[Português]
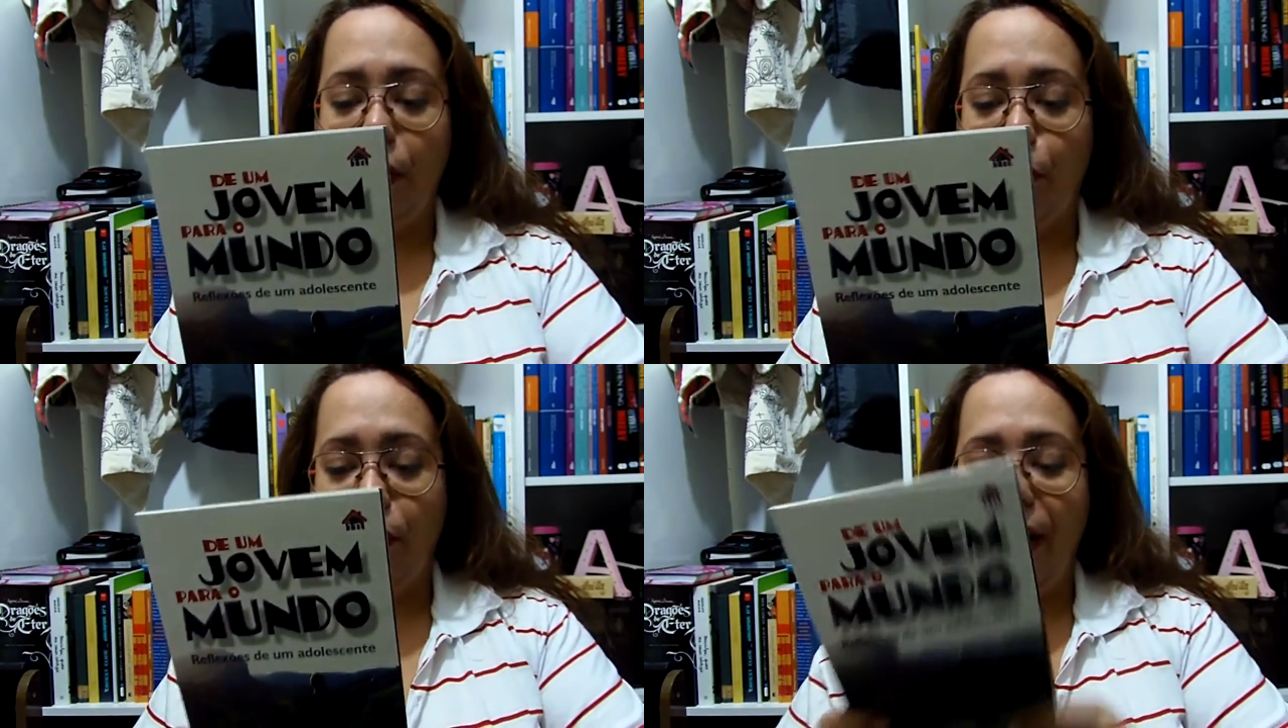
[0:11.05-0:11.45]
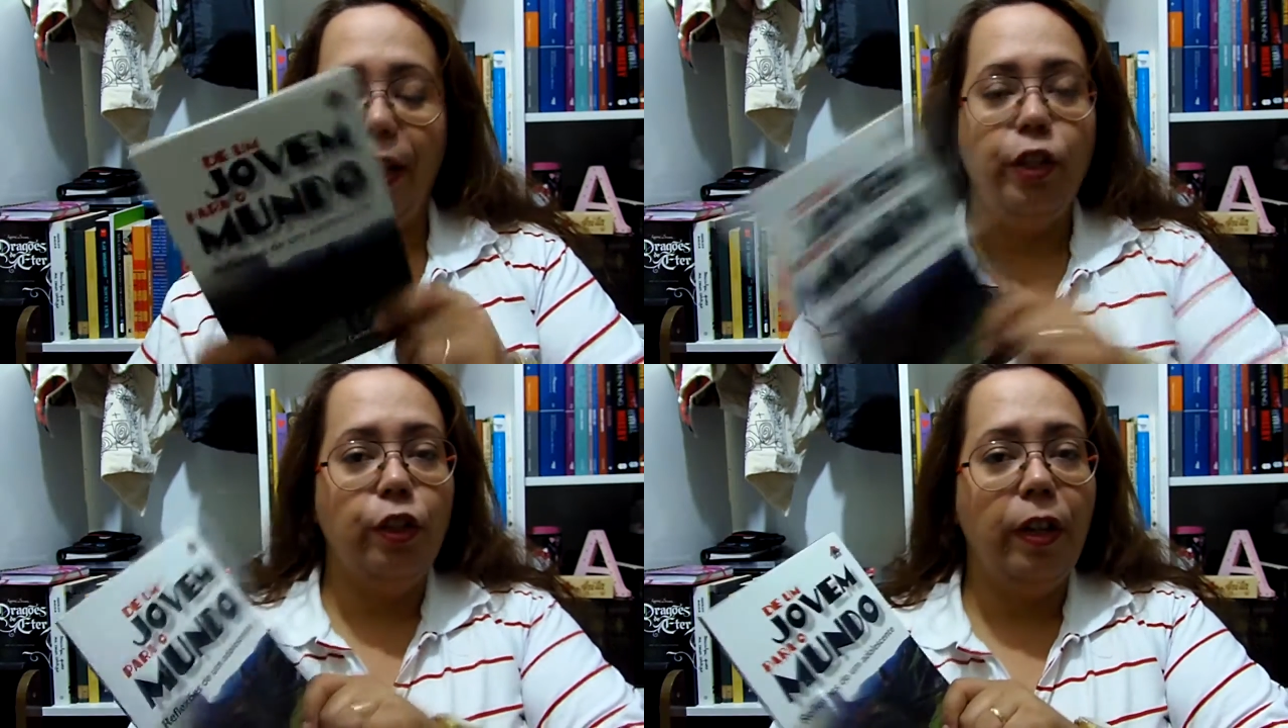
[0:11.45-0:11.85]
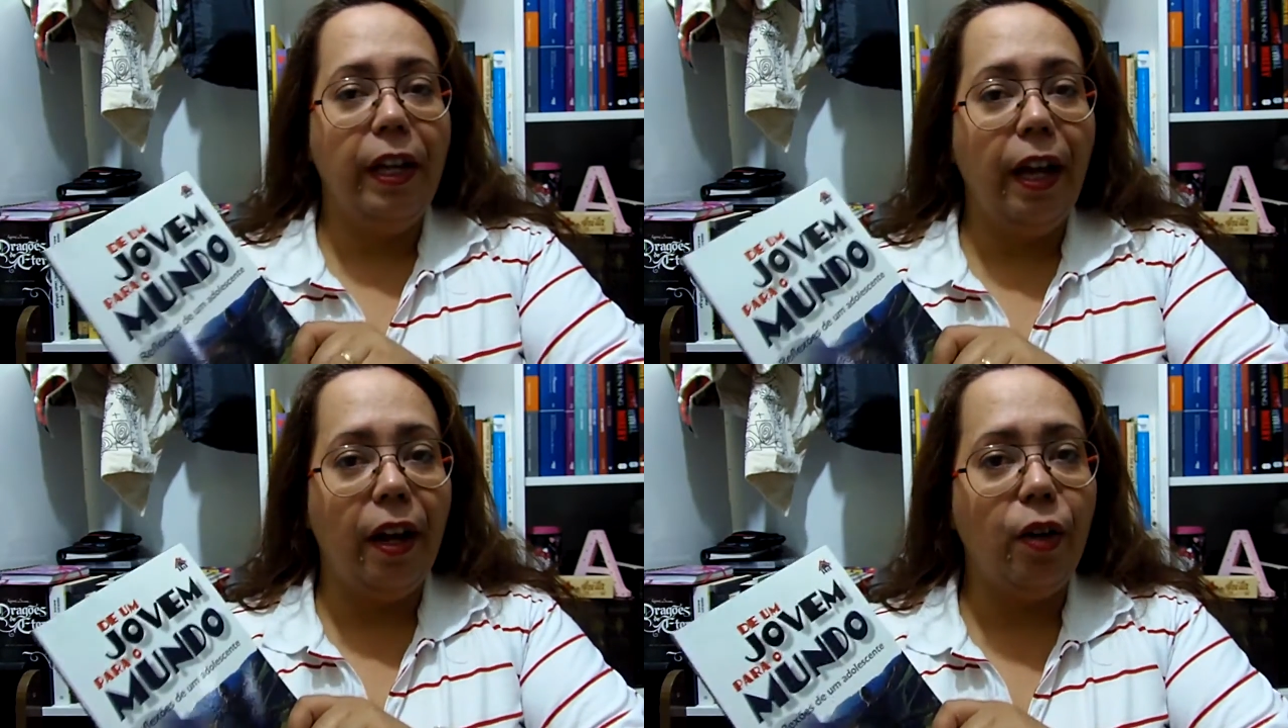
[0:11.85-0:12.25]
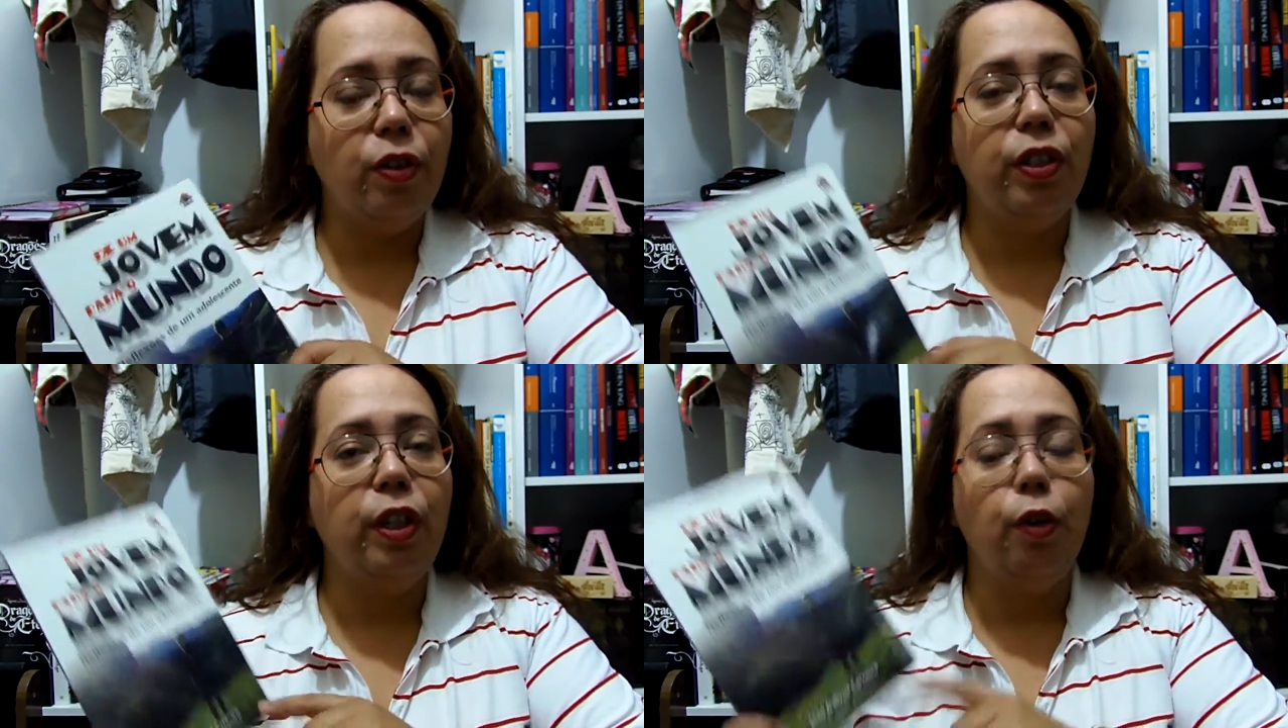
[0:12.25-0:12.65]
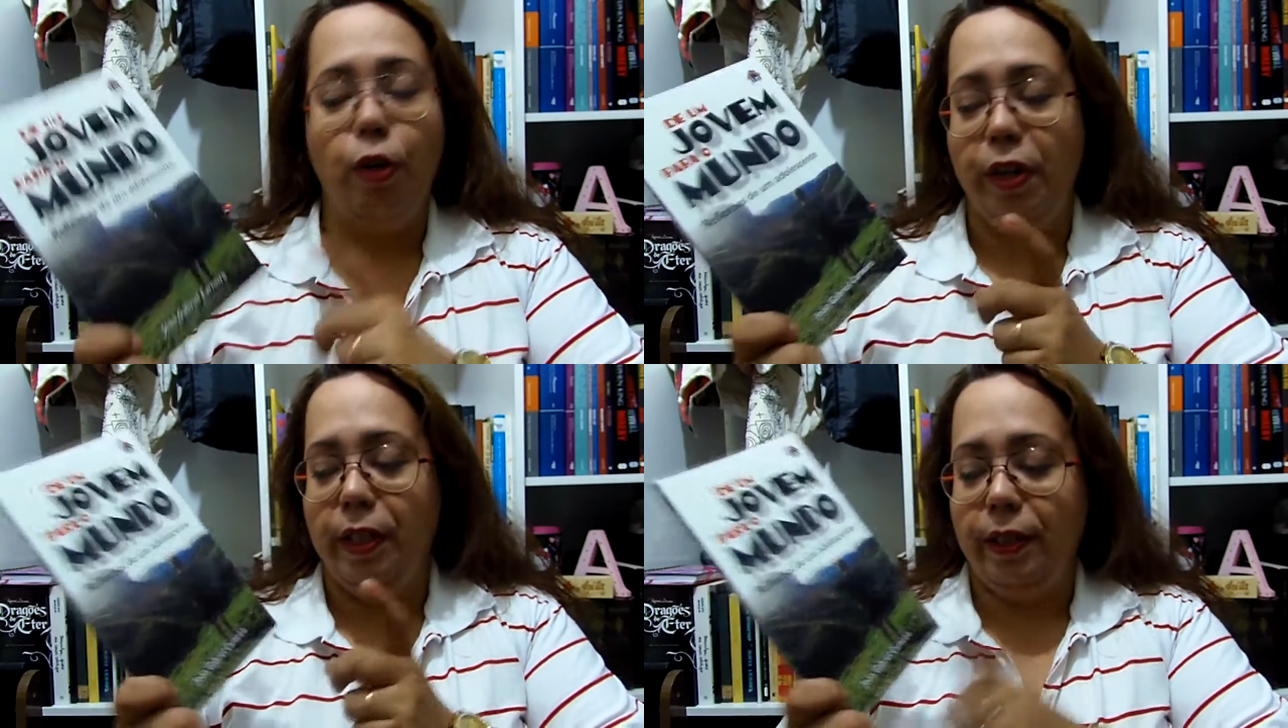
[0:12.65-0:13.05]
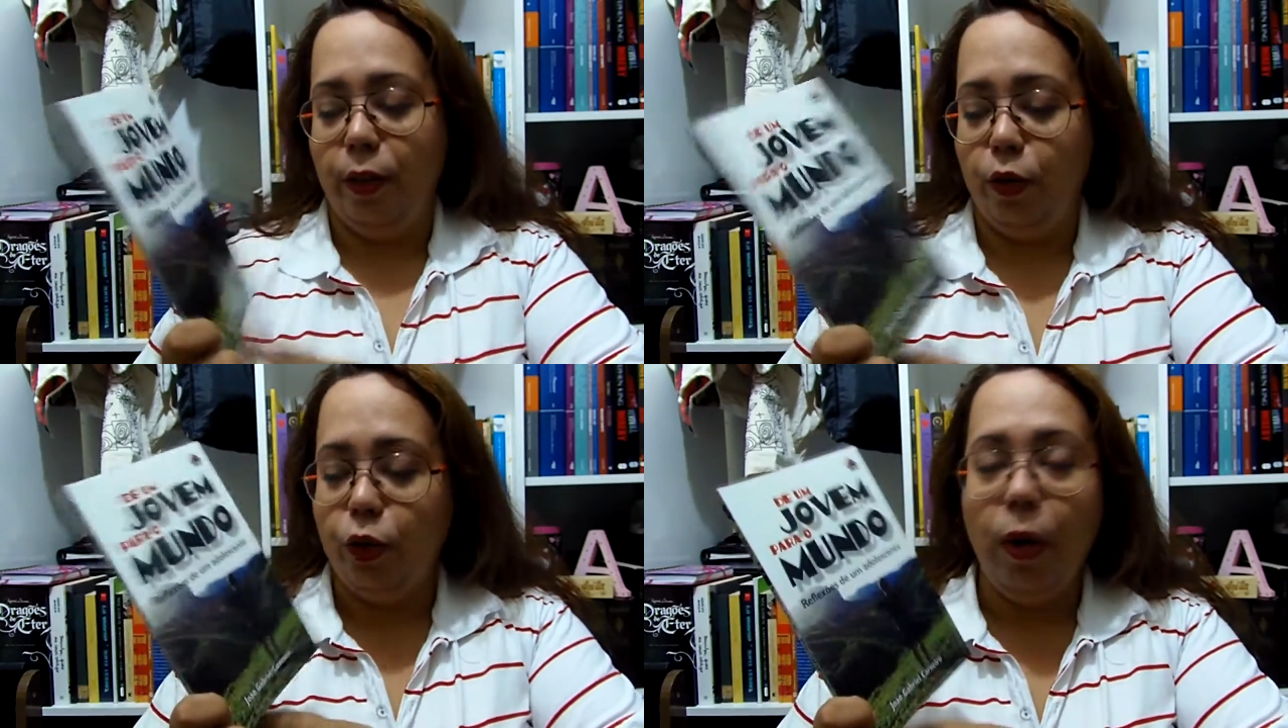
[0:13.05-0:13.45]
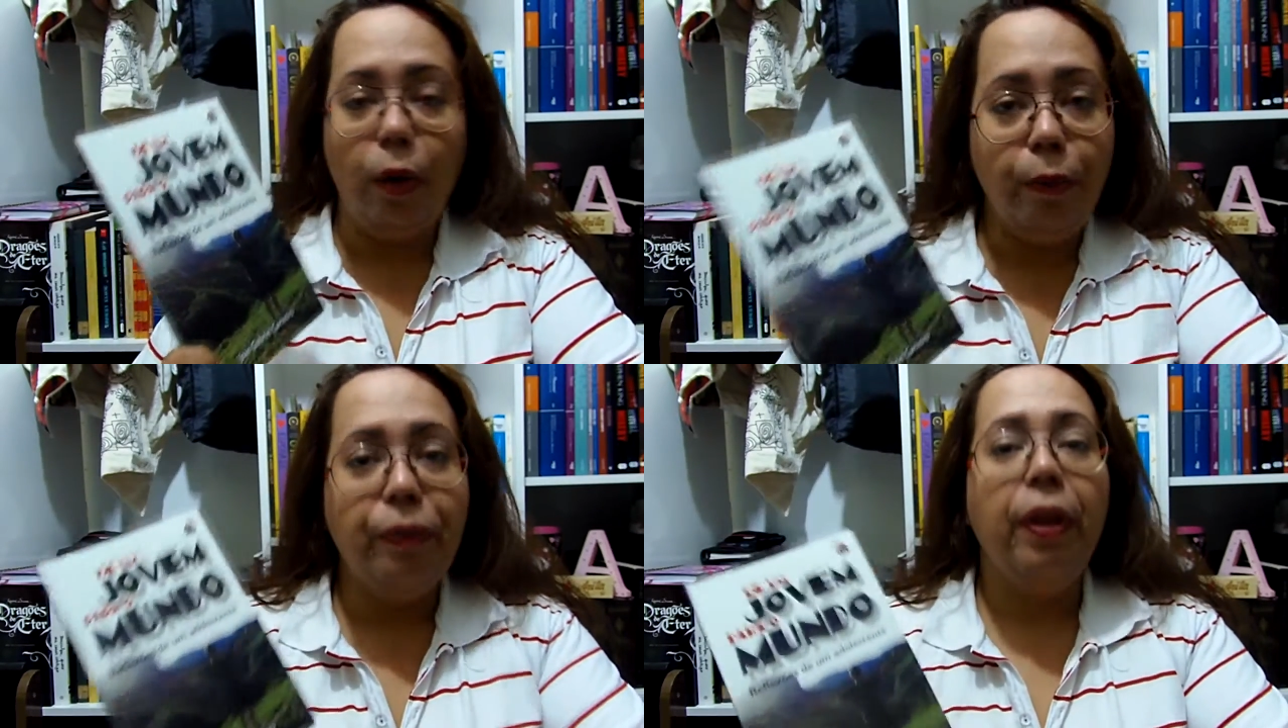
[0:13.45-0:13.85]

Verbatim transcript: livro da editora In House e eu conheci o João